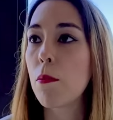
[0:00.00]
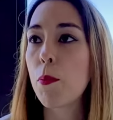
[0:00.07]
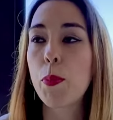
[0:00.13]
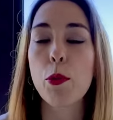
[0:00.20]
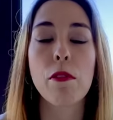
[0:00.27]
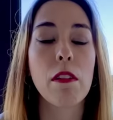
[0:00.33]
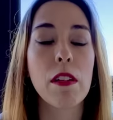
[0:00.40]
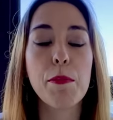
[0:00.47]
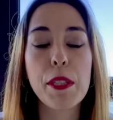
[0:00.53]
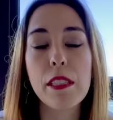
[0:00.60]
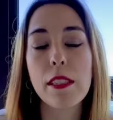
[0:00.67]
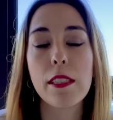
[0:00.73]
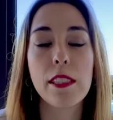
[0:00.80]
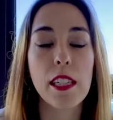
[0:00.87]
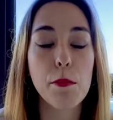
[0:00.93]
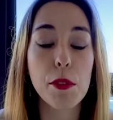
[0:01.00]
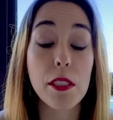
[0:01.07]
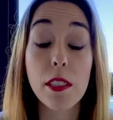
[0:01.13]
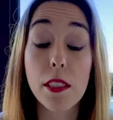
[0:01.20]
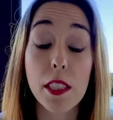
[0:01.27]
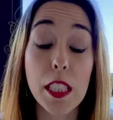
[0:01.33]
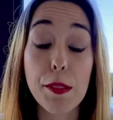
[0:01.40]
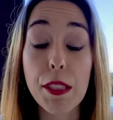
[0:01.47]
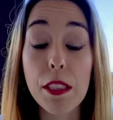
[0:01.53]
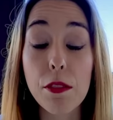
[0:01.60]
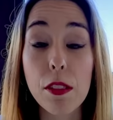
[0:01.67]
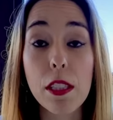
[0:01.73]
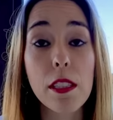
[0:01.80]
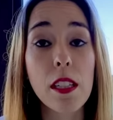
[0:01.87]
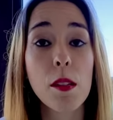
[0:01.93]
Probablemente ya me esté escribiendo
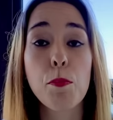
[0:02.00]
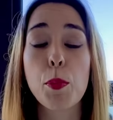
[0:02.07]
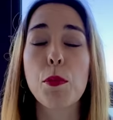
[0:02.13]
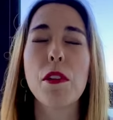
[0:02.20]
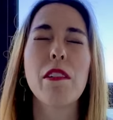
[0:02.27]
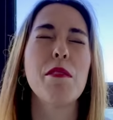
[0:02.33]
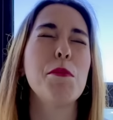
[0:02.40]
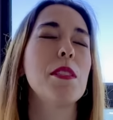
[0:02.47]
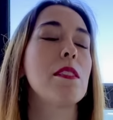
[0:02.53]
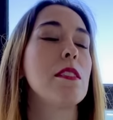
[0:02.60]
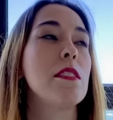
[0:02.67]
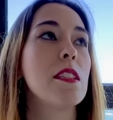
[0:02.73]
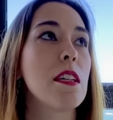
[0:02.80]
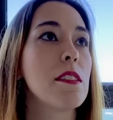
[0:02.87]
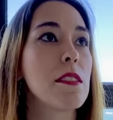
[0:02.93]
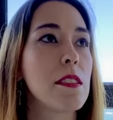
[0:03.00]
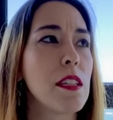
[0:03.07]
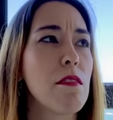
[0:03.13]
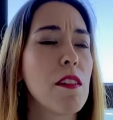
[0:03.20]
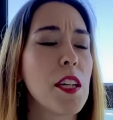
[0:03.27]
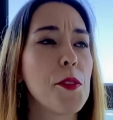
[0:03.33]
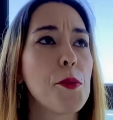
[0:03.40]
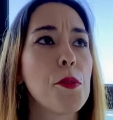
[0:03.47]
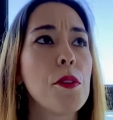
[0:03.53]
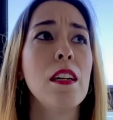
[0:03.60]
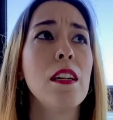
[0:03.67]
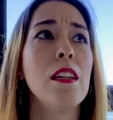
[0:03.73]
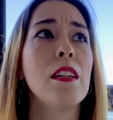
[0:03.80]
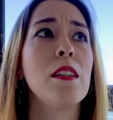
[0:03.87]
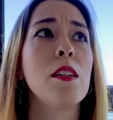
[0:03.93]
ahorita, probablemente ya esté hablando
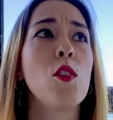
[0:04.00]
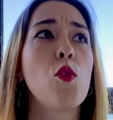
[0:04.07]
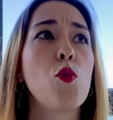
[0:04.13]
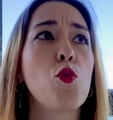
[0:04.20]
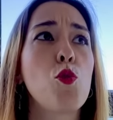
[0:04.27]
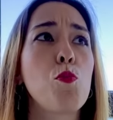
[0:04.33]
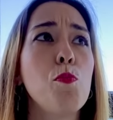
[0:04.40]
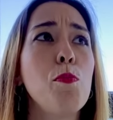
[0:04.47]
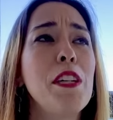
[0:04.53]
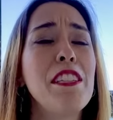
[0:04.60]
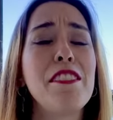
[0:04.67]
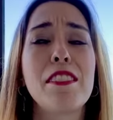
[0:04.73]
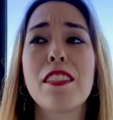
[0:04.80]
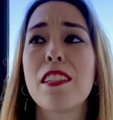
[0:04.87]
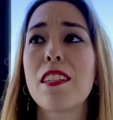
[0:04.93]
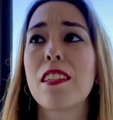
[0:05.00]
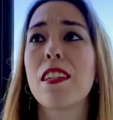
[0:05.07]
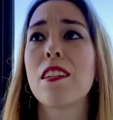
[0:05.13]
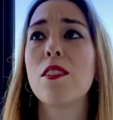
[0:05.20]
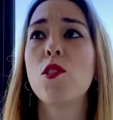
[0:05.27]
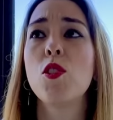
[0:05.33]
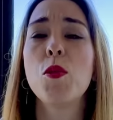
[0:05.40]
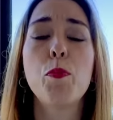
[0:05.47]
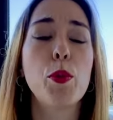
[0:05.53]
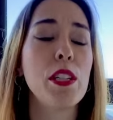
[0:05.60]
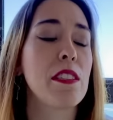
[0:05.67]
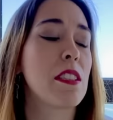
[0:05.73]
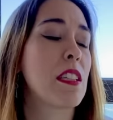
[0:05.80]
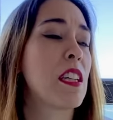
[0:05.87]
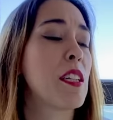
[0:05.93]
me dice que no
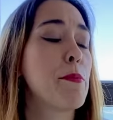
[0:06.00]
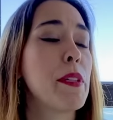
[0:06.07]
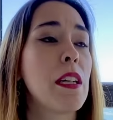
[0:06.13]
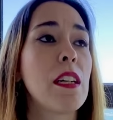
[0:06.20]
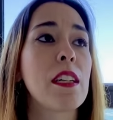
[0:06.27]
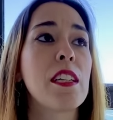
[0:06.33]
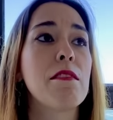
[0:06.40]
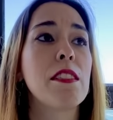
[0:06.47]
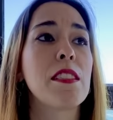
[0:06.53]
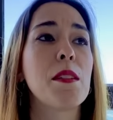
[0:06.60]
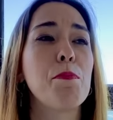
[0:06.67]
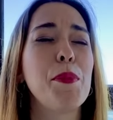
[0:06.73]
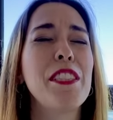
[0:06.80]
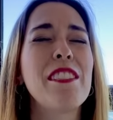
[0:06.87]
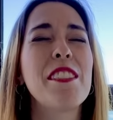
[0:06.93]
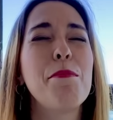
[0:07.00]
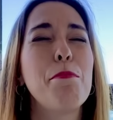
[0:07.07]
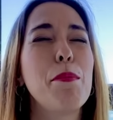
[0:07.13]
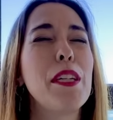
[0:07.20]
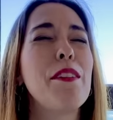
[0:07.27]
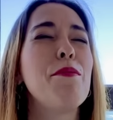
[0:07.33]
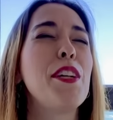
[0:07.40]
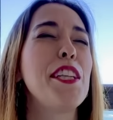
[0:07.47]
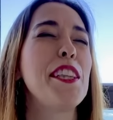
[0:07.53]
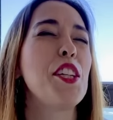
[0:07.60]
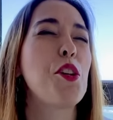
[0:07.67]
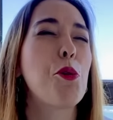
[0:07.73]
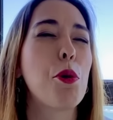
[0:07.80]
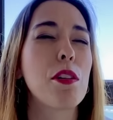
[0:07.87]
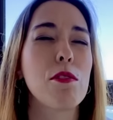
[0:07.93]
puede sacarme de la cabeza, piensa en mí
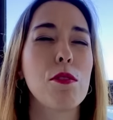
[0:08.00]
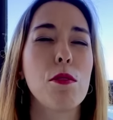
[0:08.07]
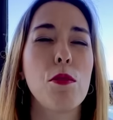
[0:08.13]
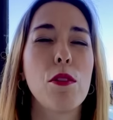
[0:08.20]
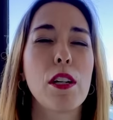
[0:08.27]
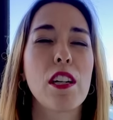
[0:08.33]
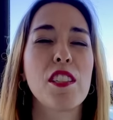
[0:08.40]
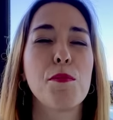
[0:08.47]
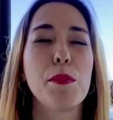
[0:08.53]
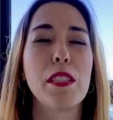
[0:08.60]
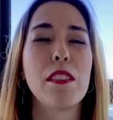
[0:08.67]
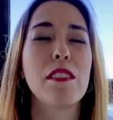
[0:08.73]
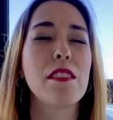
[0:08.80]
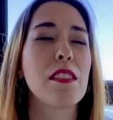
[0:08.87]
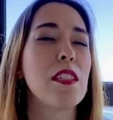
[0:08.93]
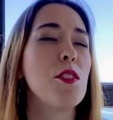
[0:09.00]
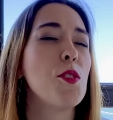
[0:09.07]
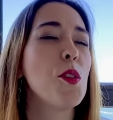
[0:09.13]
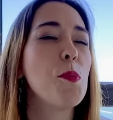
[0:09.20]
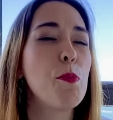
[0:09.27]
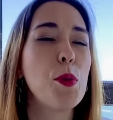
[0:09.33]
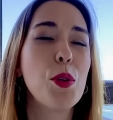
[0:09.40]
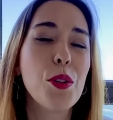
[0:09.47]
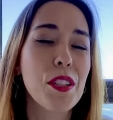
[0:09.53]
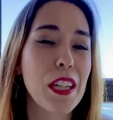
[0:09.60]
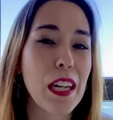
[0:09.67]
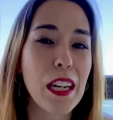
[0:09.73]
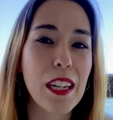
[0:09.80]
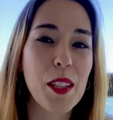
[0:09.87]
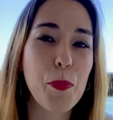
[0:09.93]
24 horas, me dice, no puedo
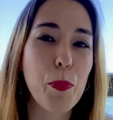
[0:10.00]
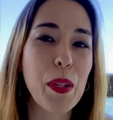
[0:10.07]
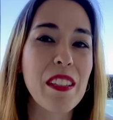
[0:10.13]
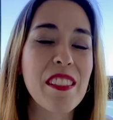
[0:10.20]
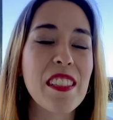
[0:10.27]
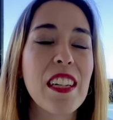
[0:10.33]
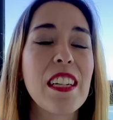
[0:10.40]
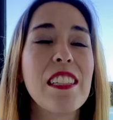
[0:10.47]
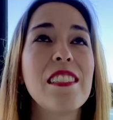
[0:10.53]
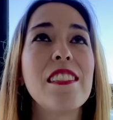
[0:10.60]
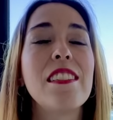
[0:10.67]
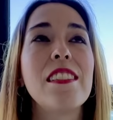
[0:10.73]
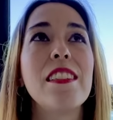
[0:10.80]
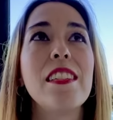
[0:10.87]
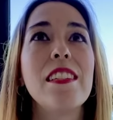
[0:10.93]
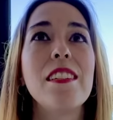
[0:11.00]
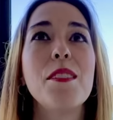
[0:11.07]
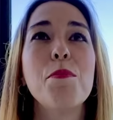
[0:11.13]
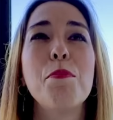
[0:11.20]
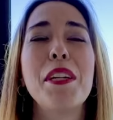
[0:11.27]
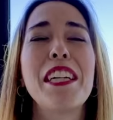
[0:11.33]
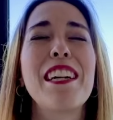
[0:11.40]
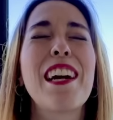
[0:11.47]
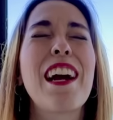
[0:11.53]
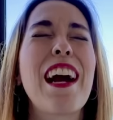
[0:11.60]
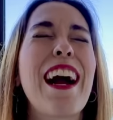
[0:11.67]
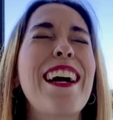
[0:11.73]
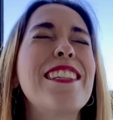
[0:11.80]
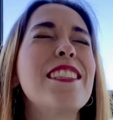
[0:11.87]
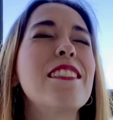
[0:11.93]
dejar de pensar en ti, me
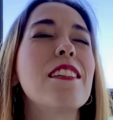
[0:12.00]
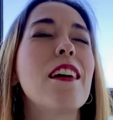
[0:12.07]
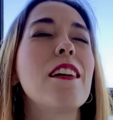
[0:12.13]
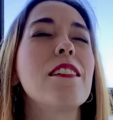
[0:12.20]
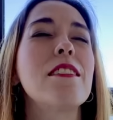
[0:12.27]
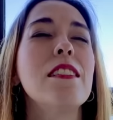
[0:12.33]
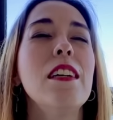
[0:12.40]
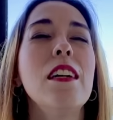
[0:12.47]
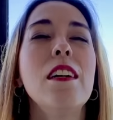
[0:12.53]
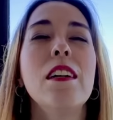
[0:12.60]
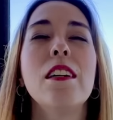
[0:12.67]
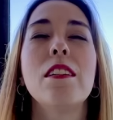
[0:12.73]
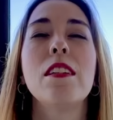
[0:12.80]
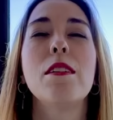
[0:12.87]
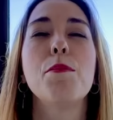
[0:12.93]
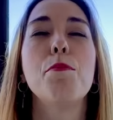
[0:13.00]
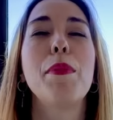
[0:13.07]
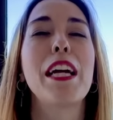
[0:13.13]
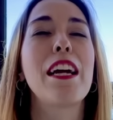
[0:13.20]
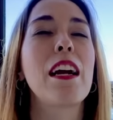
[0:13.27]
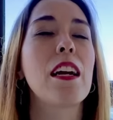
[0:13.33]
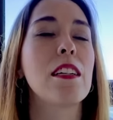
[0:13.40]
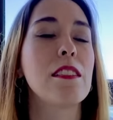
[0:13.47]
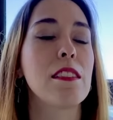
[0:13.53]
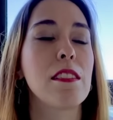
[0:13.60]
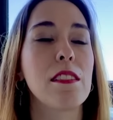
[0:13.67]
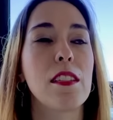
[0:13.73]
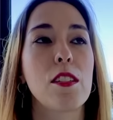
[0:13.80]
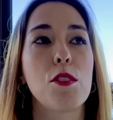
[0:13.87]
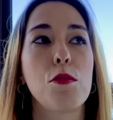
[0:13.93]
encantas, me encanta
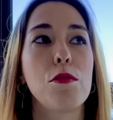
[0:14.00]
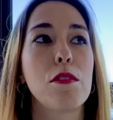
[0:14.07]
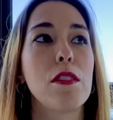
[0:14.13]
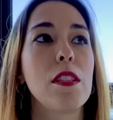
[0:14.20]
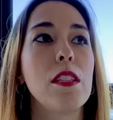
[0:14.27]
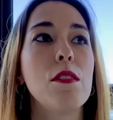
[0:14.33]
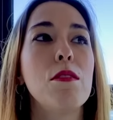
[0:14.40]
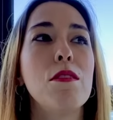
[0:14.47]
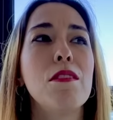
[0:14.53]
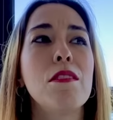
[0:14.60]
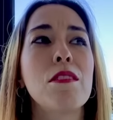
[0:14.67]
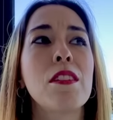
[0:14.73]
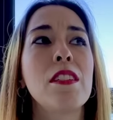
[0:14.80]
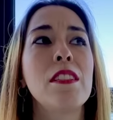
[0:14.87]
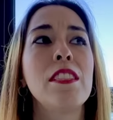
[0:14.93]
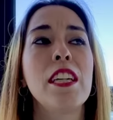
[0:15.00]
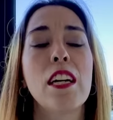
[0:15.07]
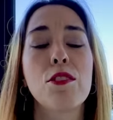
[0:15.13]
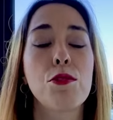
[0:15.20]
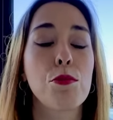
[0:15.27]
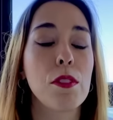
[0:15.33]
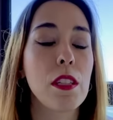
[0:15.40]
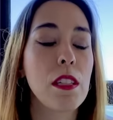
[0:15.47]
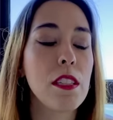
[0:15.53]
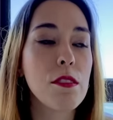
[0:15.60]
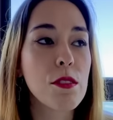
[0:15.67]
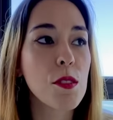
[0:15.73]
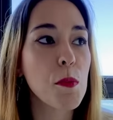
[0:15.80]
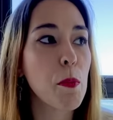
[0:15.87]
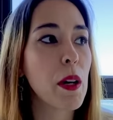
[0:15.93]
estar contigo, ya estoy
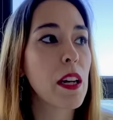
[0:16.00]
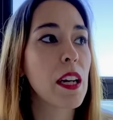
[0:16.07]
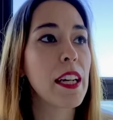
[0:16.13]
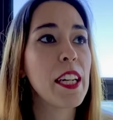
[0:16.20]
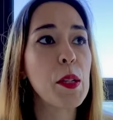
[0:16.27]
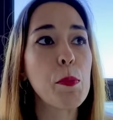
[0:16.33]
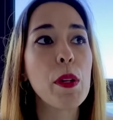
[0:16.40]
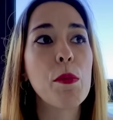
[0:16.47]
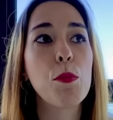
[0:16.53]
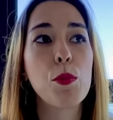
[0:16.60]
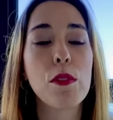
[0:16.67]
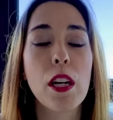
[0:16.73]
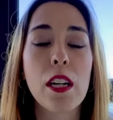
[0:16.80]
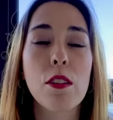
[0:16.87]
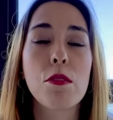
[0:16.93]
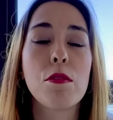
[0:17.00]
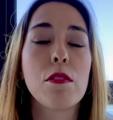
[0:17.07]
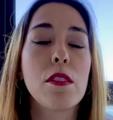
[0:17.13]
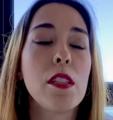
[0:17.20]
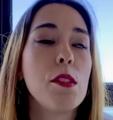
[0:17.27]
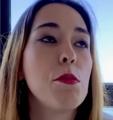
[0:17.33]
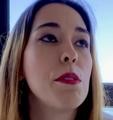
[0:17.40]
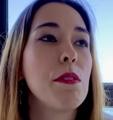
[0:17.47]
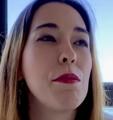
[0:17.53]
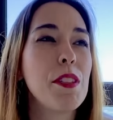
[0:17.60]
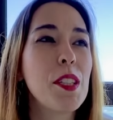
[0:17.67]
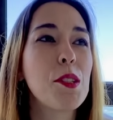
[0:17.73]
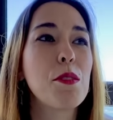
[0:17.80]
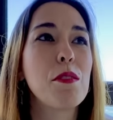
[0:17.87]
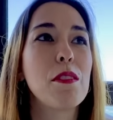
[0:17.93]
listo para irme a mudar contigo y
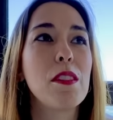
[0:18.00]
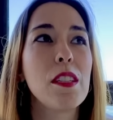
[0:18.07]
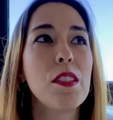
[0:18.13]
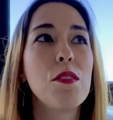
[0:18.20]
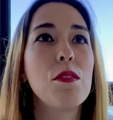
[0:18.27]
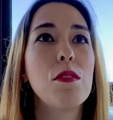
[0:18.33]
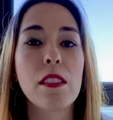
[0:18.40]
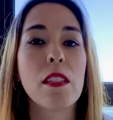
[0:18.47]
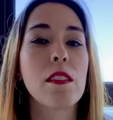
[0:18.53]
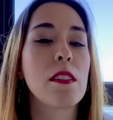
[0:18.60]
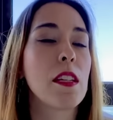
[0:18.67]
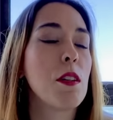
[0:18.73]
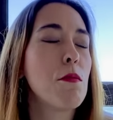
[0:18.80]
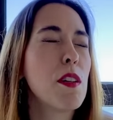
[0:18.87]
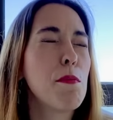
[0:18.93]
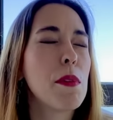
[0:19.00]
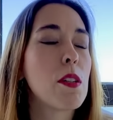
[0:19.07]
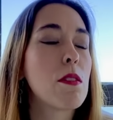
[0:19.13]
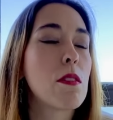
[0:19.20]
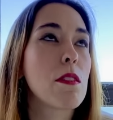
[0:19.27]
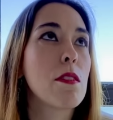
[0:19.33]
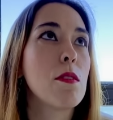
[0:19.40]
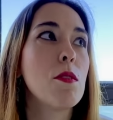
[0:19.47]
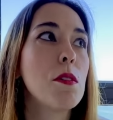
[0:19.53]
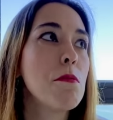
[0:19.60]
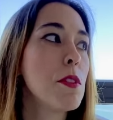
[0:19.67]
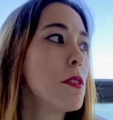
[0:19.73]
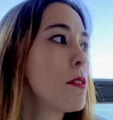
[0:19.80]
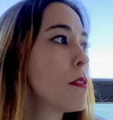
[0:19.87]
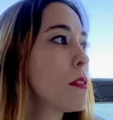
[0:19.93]
vivir contigo, sea, tengo el mejor
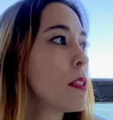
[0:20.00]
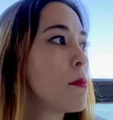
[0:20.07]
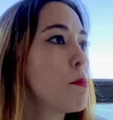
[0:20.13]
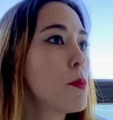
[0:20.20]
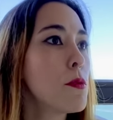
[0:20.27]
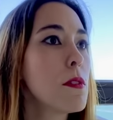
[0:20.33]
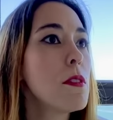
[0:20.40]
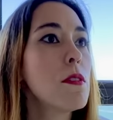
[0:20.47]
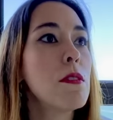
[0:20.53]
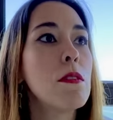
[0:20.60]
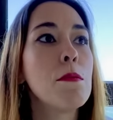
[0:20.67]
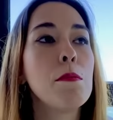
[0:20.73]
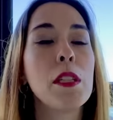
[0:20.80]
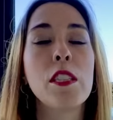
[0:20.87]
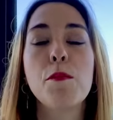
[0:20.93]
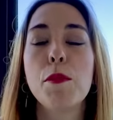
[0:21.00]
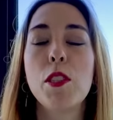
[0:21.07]
novio del mundo, es